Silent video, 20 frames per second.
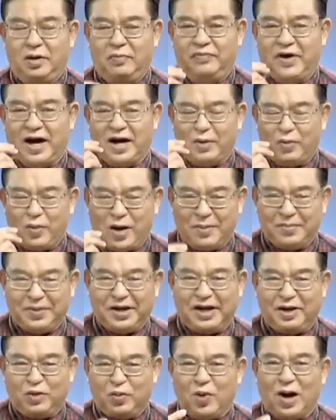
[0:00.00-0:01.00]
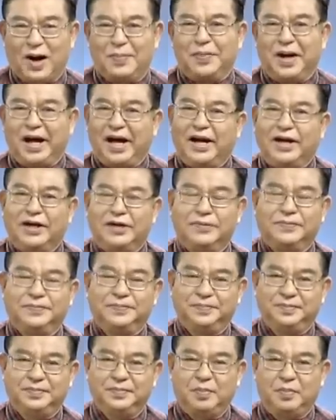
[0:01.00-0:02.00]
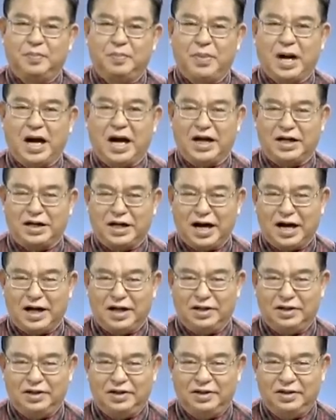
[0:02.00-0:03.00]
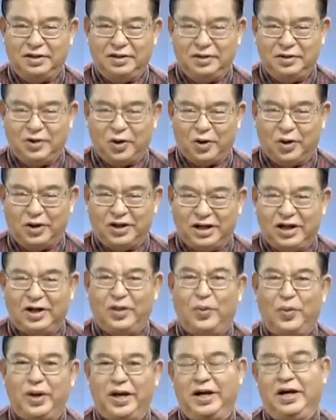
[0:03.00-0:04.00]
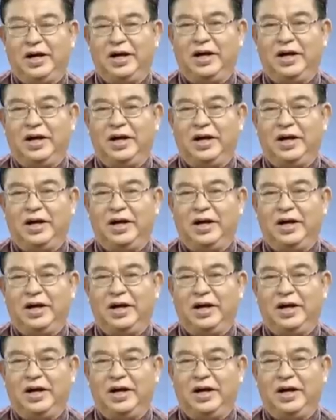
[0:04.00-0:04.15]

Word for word: ฝากความคิดความเห็นผ่านทางจอทีวี